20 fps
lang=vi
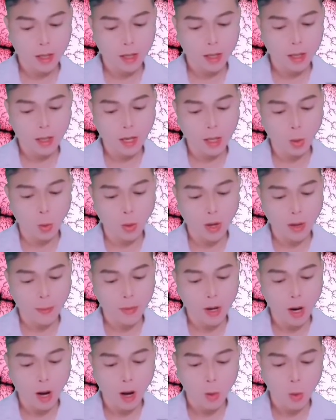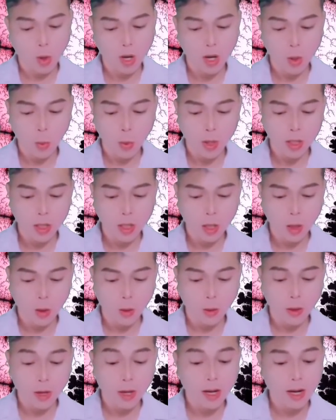Trước tiên,
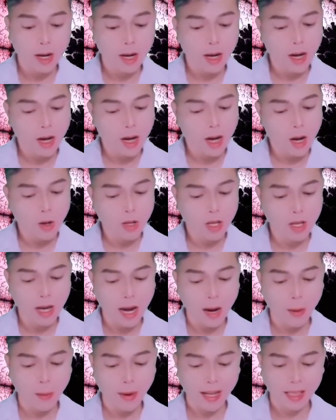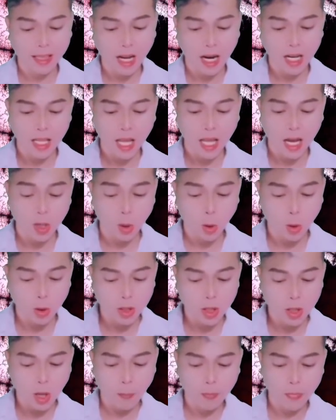em không được phép nói rằng anh
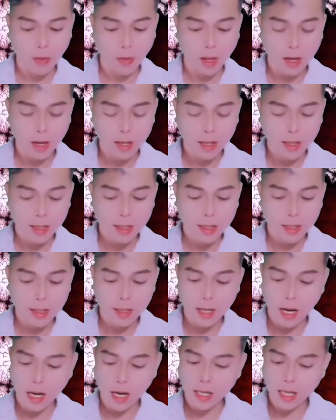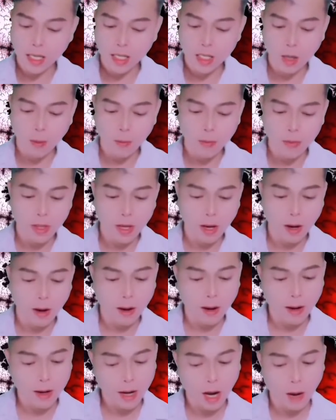sẽ không được chạm vào em.
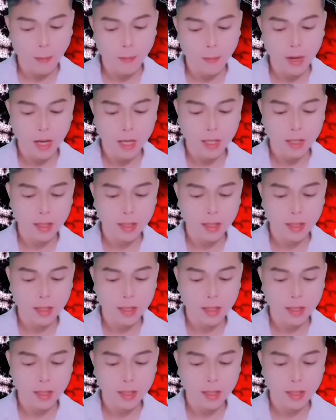Ân Lang Qua nói.